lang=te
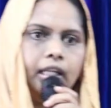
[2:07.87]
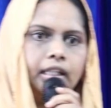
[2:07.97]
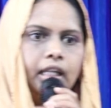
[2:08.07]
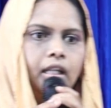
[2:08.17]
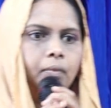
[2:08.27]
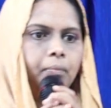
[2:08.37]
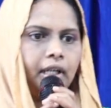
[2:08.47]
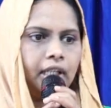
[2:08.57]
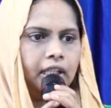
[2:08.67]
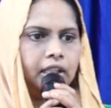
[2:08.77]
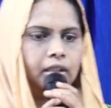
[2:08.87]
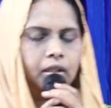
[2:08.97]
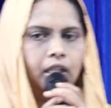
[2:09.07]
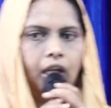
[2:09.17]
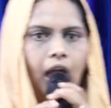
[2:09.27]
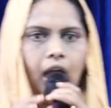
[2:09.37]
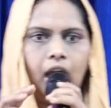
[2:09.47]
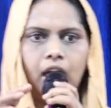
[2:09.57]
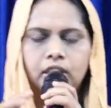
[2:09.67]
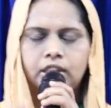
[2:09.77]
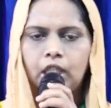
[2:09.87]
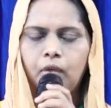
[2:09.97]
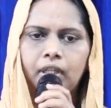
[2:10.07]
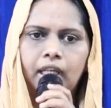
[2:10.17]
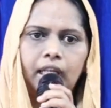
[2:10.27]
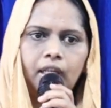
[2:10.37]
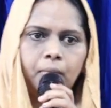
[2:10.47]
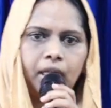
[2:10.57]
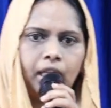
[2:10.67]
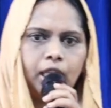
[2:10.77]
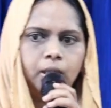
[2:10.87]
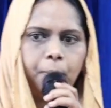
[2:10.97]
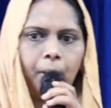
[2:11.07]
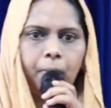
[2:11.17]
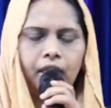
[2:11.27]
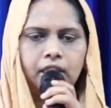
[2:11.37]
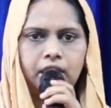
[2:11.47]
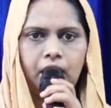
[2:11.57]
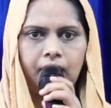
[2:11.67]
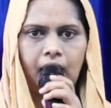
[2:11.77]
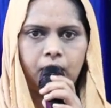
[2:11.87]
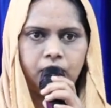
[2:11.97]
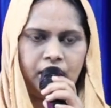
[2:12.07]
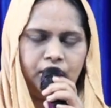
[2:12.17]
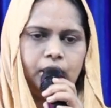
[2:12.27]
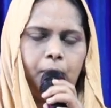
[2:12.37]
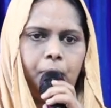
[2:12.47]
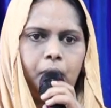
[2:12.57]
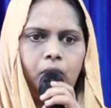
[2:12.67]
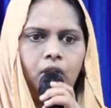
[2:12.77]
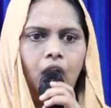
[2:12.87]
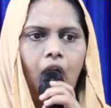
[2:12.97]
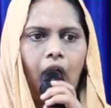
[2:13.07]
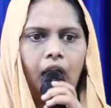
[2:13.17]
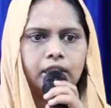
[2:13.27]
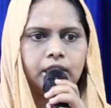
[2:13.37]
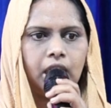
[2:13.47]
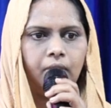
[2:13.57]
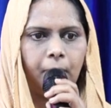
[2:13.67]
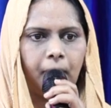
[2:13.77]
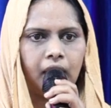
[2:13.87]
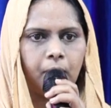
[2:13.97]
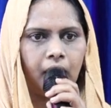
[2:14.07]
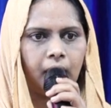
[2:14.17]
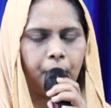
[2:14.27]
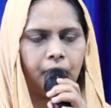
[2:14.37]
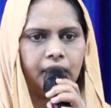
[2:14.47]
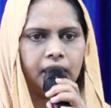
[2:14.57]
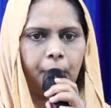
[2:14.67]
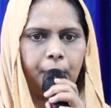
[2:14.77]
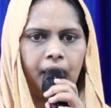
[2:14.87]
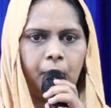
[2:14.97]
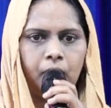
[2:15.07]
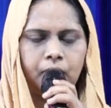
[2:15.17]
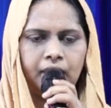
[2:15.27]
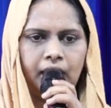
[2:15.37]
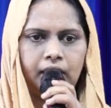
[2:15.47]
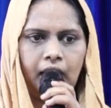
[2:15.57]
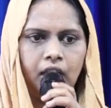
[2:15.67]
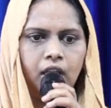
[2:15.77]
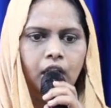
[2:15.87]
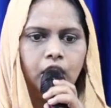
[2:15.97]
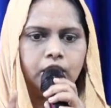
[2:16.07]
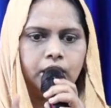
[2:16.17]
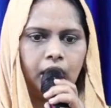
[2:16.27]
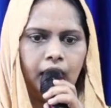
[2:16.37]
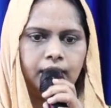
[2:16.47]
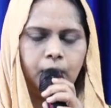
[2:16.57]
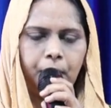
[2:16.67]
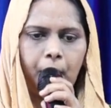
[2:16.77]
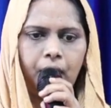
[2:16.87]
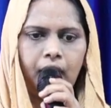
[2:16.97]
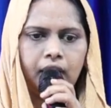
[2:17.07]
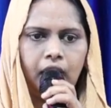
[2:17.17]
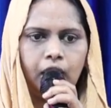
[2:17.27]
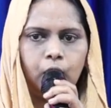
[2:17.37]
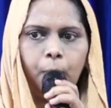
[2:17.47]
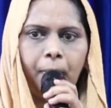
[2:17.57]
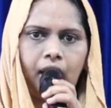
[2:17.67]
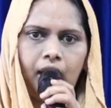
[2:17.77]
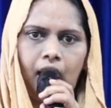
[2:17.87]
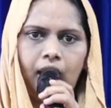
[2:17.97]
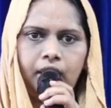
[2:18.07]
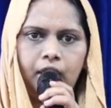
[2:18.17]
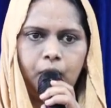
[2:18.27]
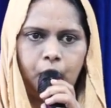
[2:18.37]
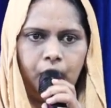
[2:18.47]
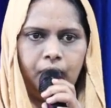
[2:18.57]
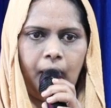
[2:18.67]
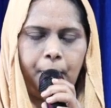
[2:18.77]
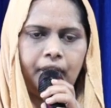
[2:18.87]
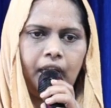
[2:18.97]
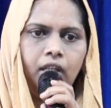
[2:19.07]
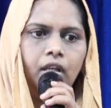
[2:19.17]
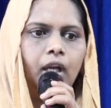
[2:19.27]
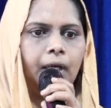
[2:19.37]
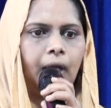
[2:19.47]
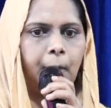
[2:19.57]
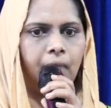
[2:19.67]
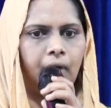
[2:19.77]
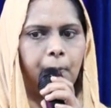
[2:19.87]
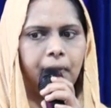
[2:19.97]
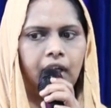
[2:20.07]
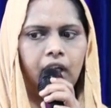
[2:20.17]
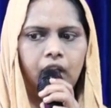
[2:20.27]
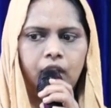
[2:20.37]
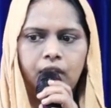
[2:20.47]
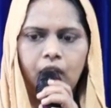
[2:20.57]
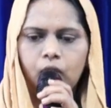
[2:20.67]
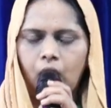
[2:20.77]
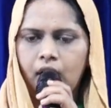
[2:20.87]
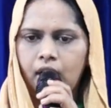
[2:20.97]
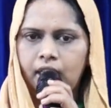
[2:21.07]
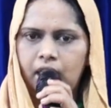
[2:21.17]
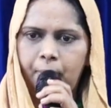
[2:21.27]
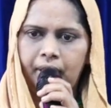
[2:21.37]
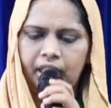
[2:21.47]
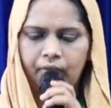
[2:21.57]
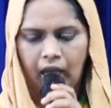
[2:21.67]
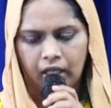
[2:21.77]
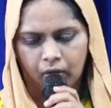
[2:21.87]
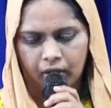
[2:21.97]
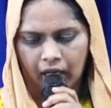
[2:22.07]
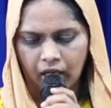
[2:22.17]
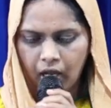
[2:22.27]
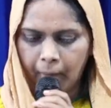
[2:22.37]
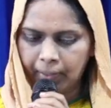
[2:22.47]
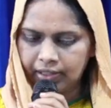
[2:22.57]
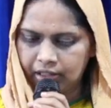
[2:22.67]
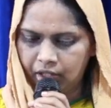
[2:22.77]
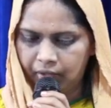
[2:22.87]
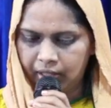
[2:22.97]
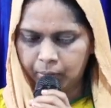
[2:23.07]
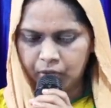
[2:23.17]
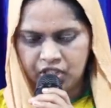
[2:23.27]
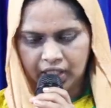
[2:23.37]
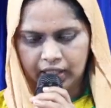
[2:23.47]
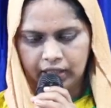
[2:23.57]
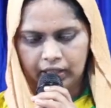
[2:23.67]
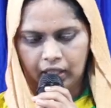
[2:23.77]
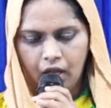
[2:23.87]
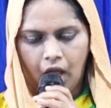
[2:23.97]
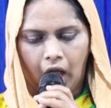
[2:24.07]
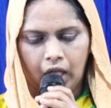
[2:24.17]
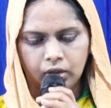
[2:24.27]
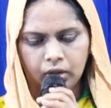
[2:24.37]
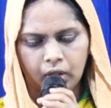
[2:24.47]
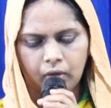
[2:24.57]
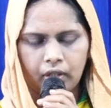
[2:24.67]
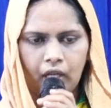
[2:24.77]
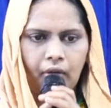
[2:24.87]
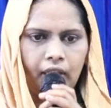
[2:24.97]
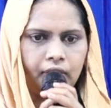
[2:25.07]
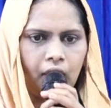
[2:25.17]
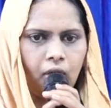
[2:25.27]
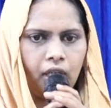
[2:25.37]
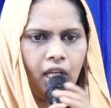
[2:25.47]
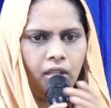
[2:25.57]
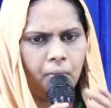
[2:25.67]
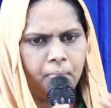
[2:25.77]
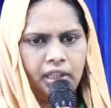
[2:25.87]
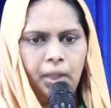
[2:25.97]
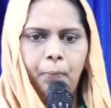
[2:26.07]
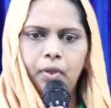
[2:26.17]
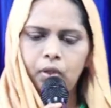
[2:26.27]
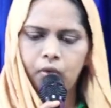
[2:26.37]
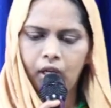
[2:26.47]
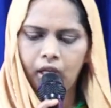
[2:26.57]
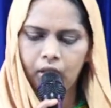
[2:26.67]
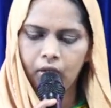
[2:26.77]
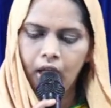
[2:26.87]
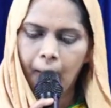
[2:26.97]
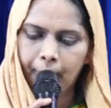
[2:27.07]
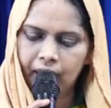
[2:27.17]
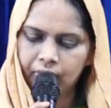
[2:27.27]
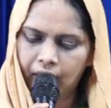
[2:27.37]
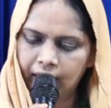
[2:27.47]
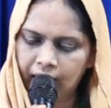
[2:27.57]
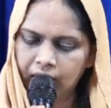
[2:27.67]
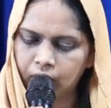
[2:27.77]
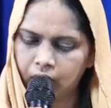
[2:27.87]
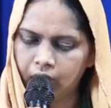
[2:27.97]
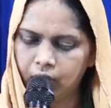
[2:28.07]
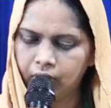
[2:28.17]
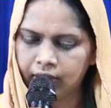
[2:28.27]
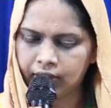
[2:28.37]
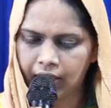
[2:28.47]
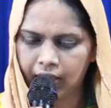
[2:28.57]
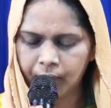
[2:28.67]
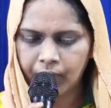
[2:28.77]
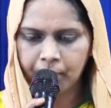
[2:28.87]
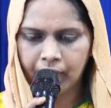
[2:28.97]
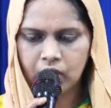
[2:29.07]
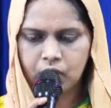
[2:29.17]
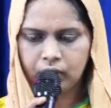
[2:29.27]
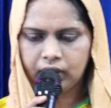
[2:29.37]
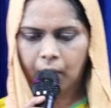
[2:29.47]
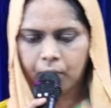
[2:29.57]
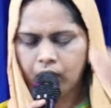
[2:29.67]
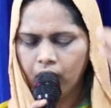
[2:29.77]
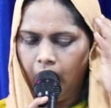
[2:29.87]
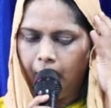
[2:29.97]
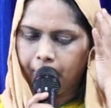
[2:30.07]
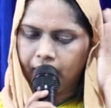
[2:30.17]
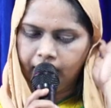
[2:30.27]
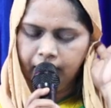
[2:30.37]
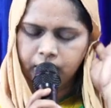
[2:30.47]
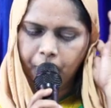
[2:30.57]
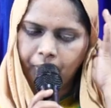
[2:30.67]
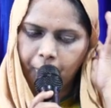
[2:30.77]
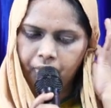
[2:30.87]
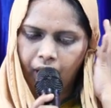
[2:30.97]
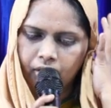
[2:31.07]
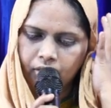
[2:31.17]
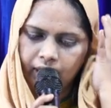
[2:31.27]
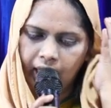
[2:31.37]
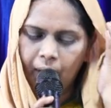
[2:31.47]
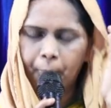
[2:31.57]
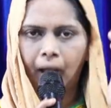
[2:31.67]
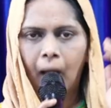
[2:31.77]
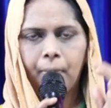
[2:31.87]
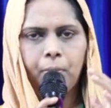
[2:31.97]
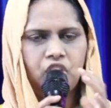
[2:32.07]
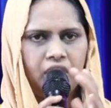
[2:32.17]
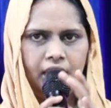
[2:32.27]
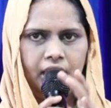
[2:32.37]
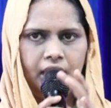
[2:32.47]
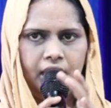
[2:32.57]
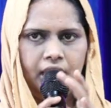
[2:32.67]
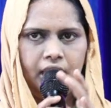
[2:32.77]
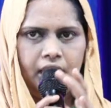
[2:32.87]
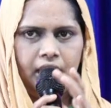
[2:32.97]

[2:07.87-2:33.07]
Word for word: ఇది మరి ఆ సిలువకి మరి యేసు ప్రభు అని సిలువ యాగం చేసేటప్పుడు ఆ సిలువ మరణం ఆడ పొందేటప్పుడు ఏమవుతుందంటే యేసు ప్రభు వారికి ఇరుపక్కల అంటే ఇటు కుడి వైపుకి ఎడమ వైపుకి ఇద్దరు దొంగలు నిలబెట్టి వాళ్ళు కూడా మరి సిలువ వేయడము జరిగింది అందరు కూడా వాళ్ళిద్దరు కూడా బందిపోటు దొంగలు మరి వాళ్ళు ఎలా దొంగలు అంటే మరి చూద్దాము మరి యేసు ప్రభు వారు ఏ పాపము చేయలేదు